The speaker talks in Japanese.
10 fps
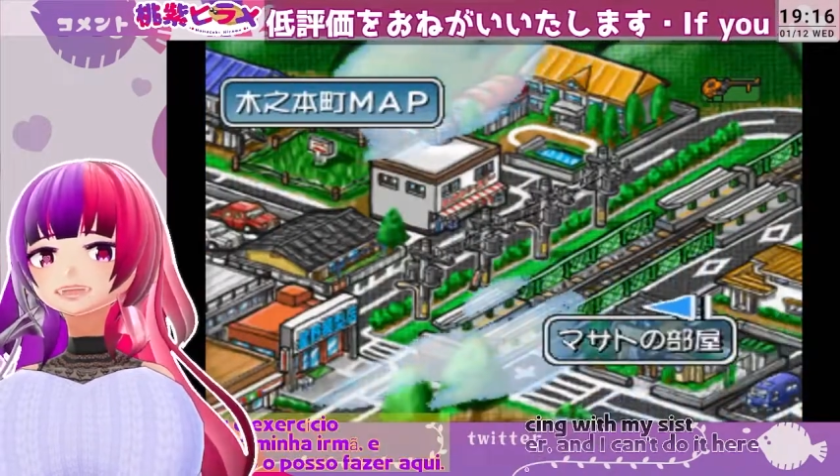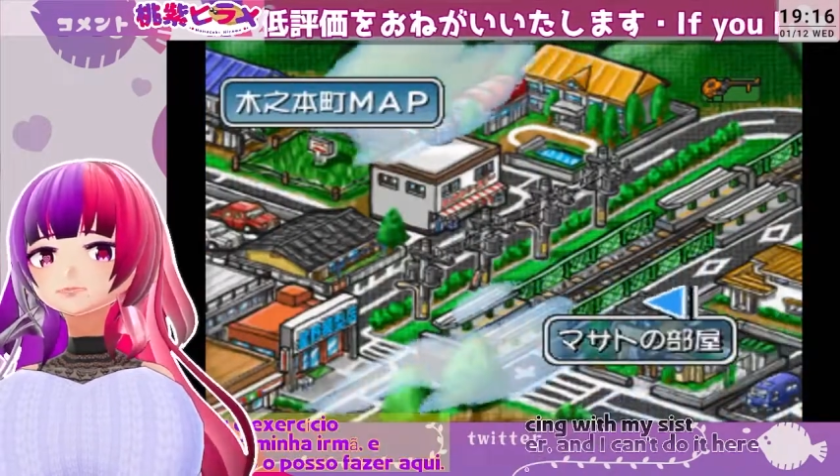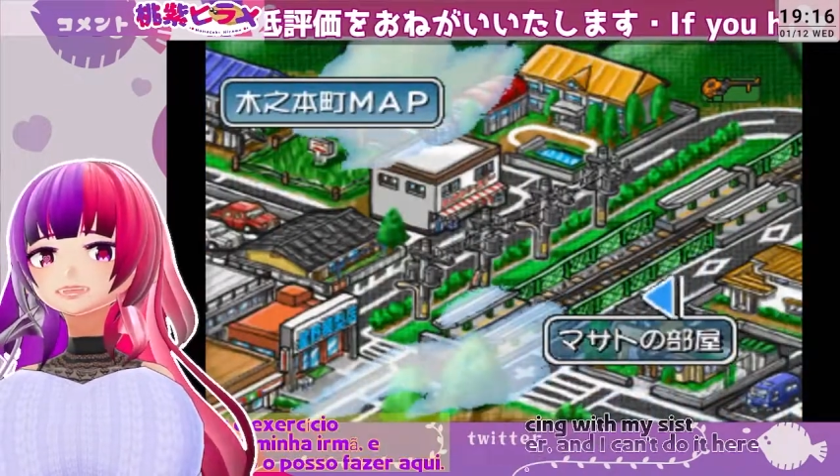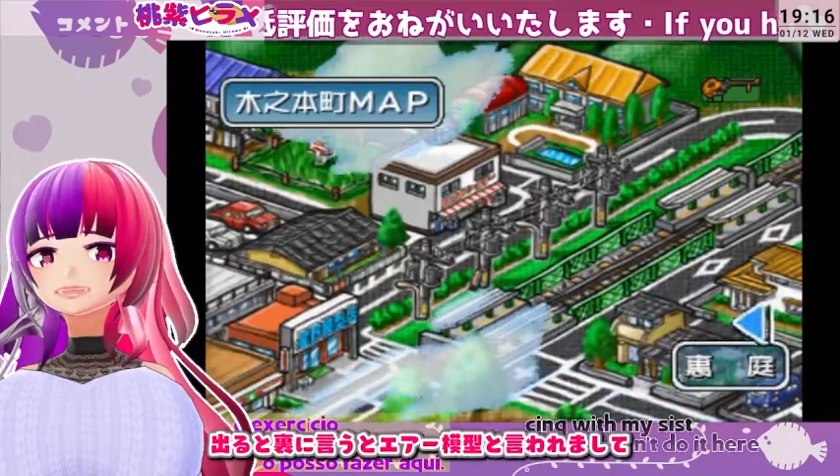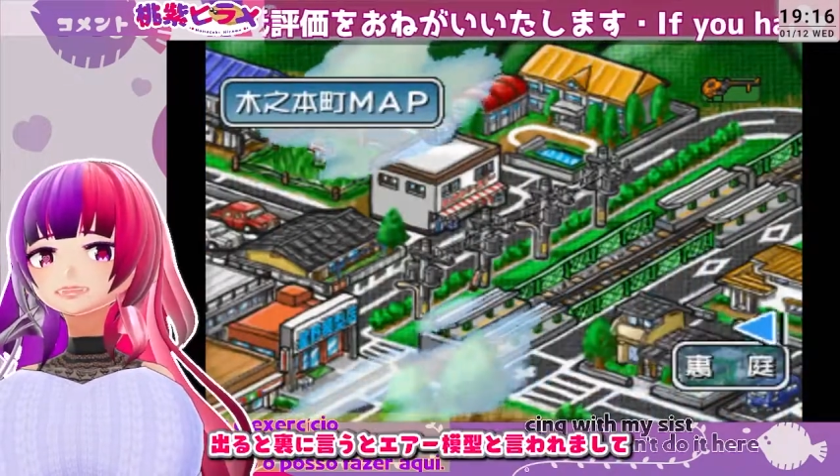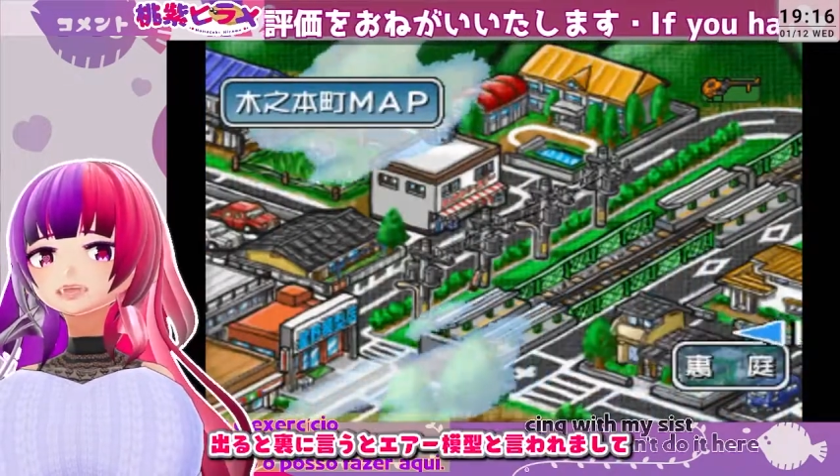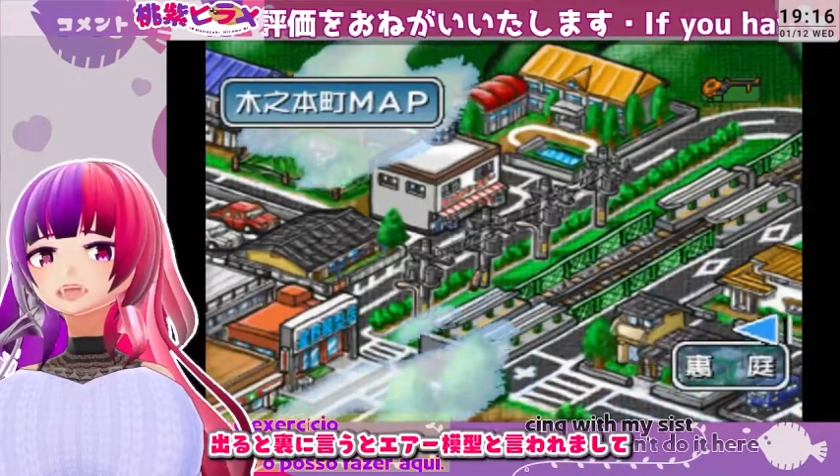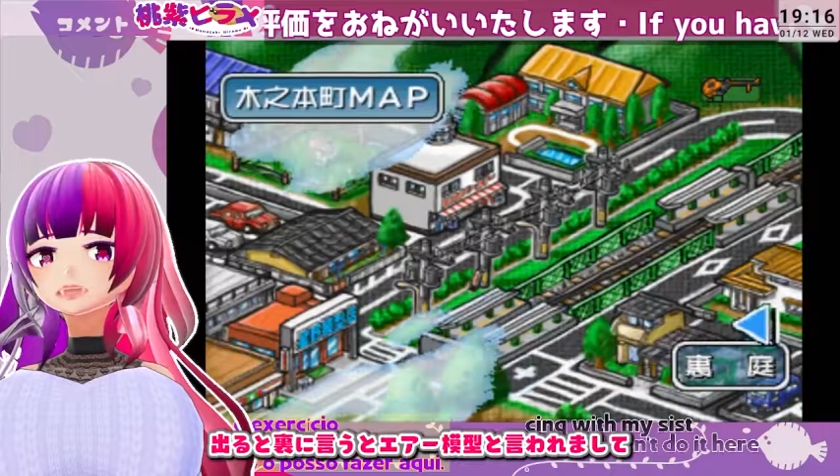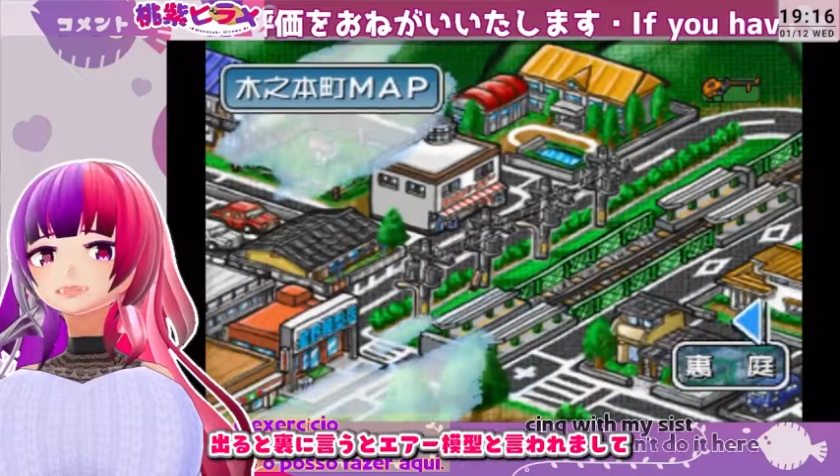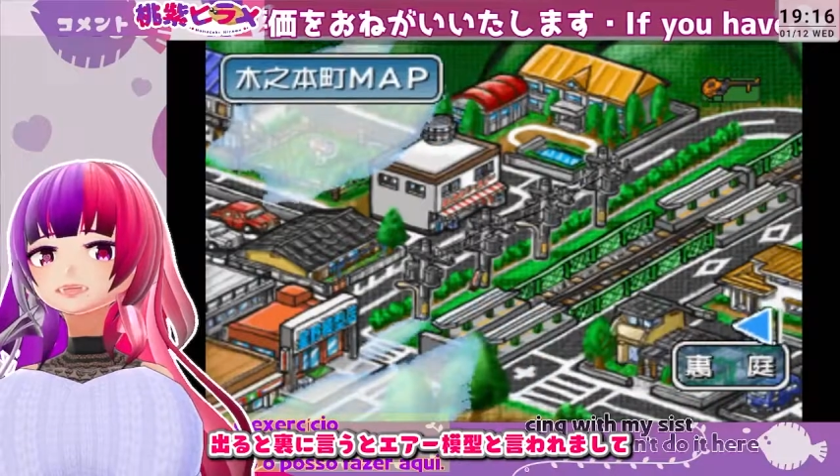出る
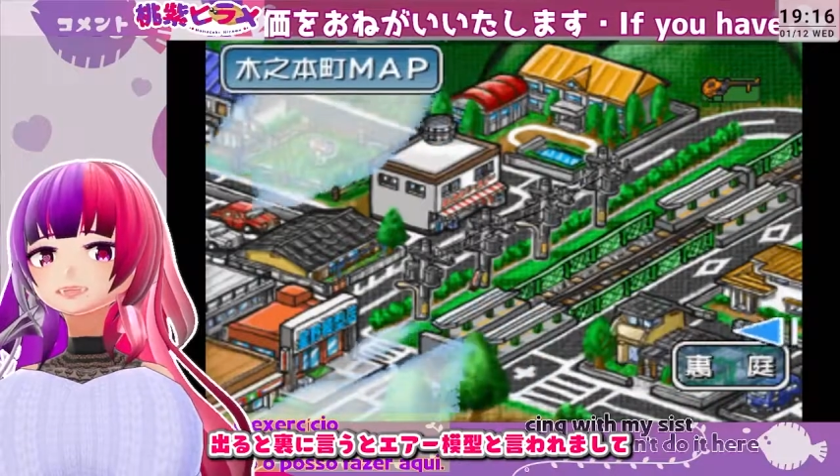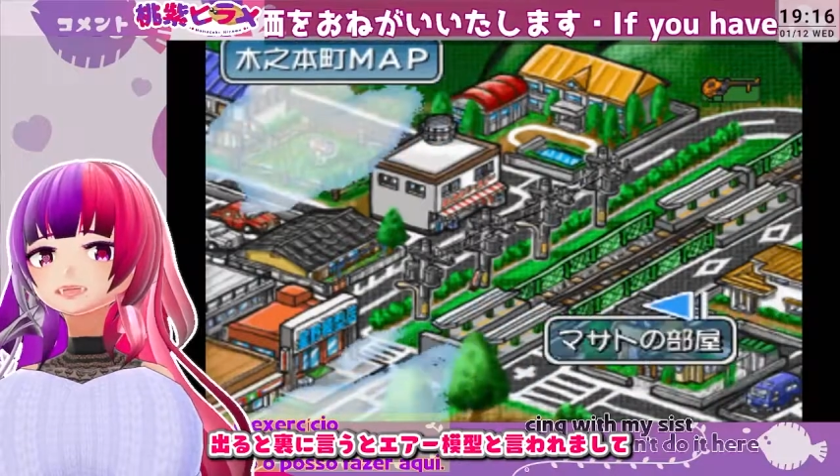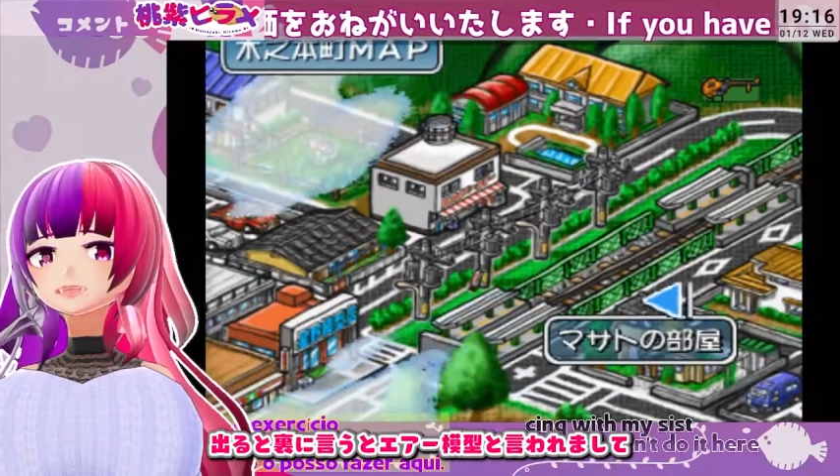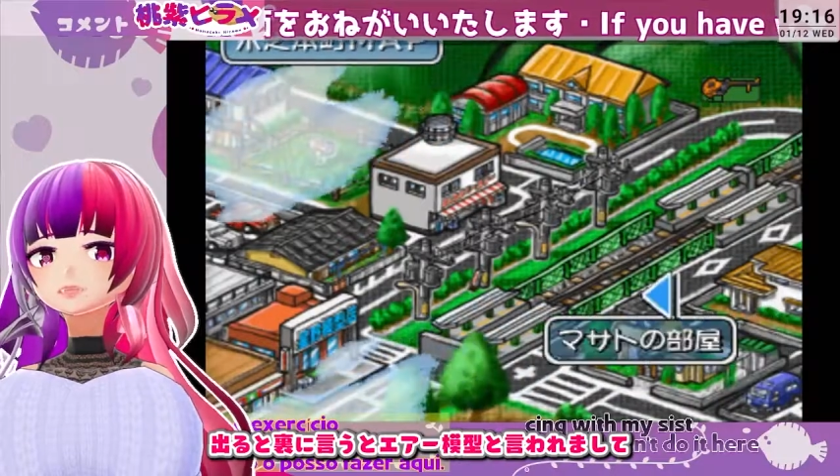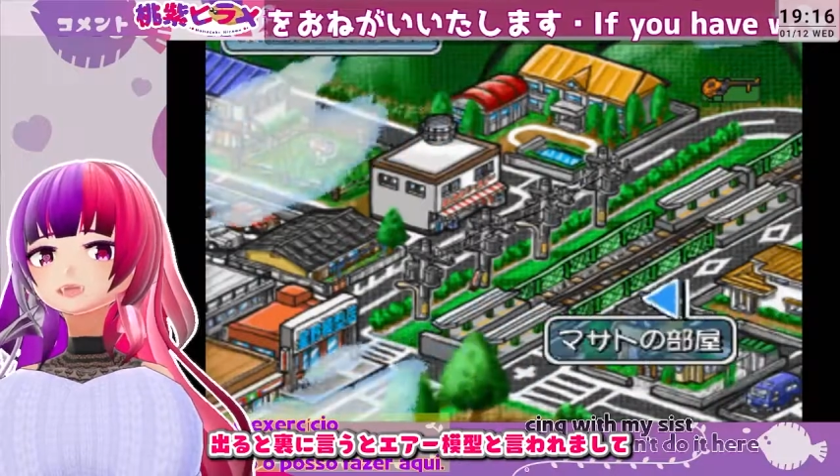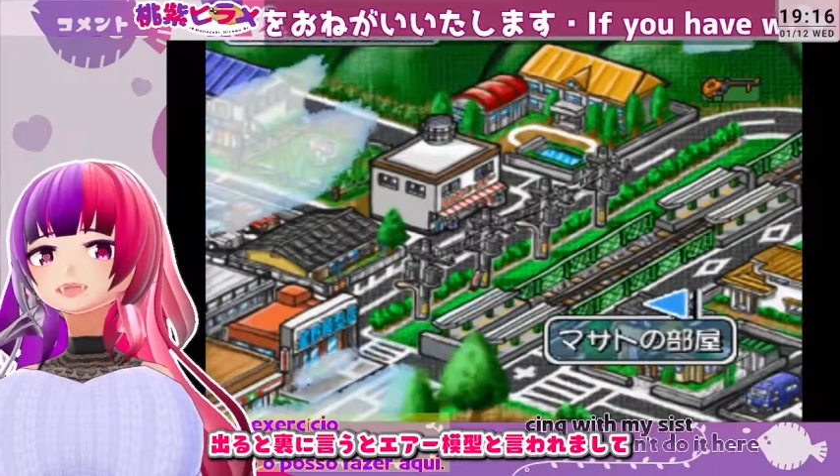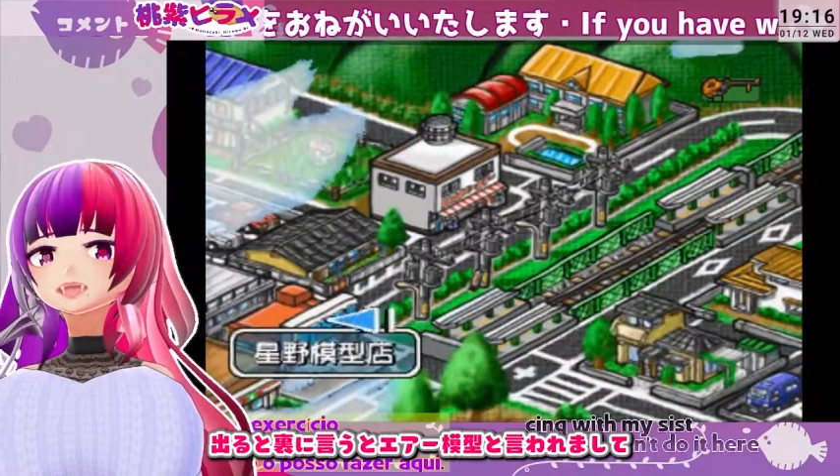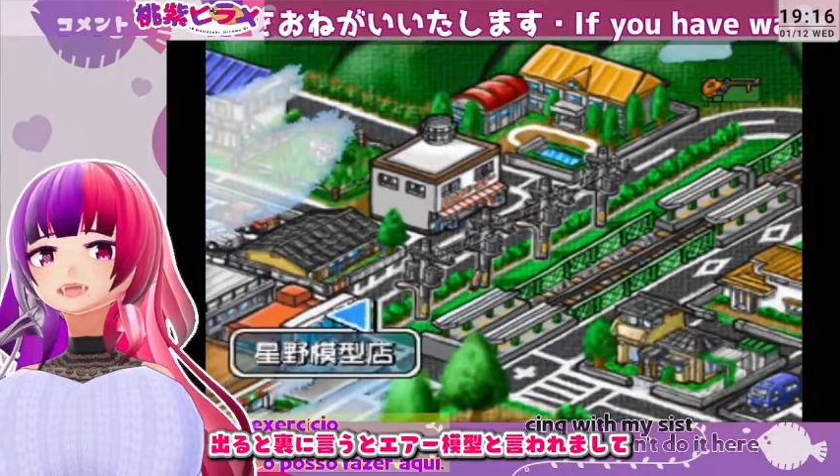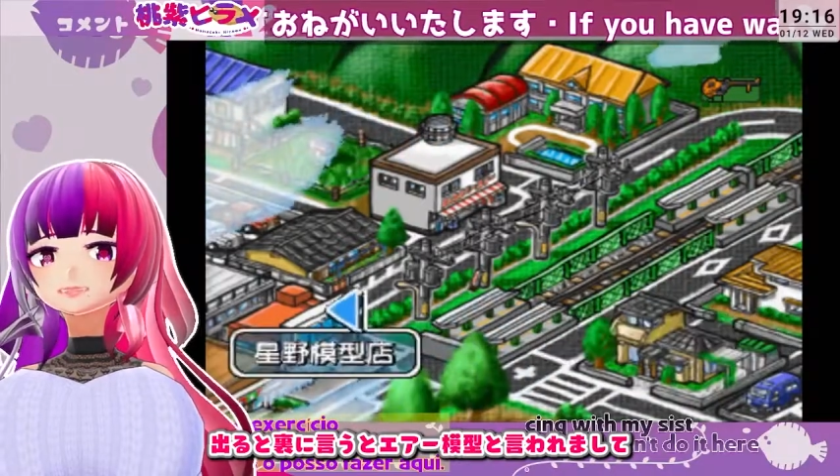と、裏庭と